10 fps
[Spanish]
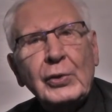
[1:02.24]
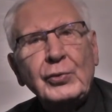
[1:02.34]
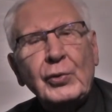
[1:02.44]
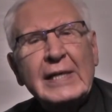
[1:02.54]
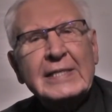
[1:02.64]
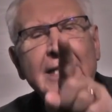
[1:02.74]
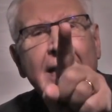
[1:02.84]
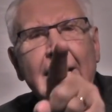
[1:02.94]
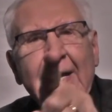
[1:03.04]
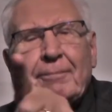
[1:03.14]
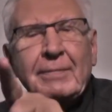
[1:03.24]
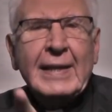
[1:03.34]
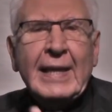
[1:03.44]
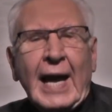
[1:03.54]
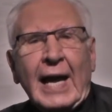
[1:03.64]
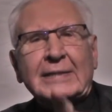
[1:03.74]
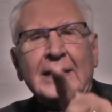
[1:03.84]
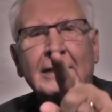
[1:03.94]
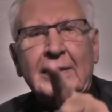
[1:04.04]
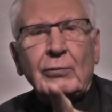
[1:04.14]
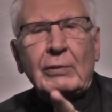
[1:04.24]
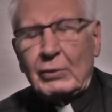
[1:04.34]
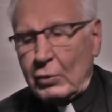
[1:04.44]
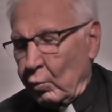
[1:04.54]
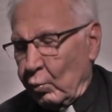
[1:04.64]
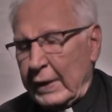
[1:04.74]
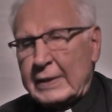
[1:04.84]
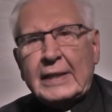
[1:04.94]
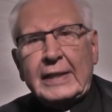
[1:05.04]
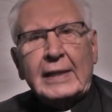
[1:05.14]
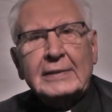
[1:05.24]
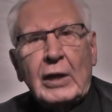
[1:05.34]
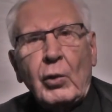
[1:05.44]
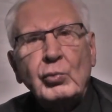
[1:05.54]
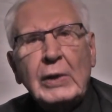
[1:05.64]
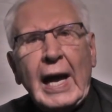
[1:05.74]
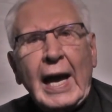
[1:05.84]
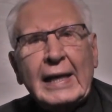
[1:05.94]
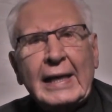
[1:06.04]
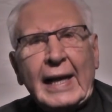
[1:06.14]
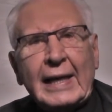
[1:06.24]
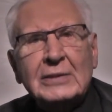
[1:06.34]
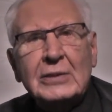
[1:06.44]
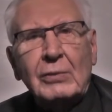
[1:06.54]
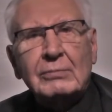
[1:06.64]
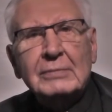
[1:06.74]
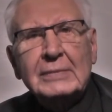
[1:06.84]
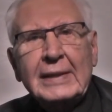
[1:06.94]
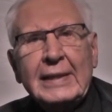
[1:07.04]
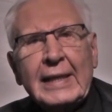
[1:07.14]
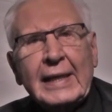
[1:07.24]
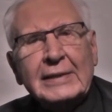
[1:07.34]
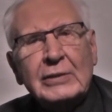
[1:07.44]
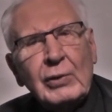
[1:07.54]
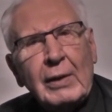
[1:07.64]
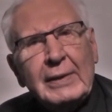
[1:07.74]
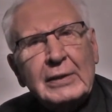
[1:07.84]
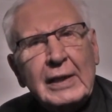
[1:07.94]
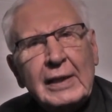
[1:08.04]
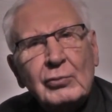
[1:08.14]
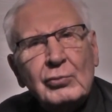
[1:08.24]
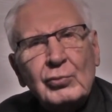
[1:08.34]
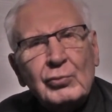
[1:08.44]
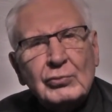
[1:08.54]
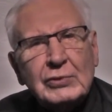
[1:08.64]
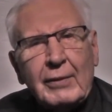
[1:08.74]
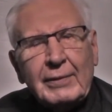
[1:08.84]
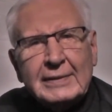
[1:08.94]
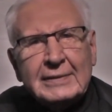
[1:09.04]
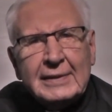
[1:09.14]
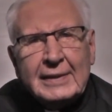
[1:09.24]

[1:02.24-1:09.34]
yo quisiera hacerte una enseñanza o una aclaración que seguramente tú no sabes.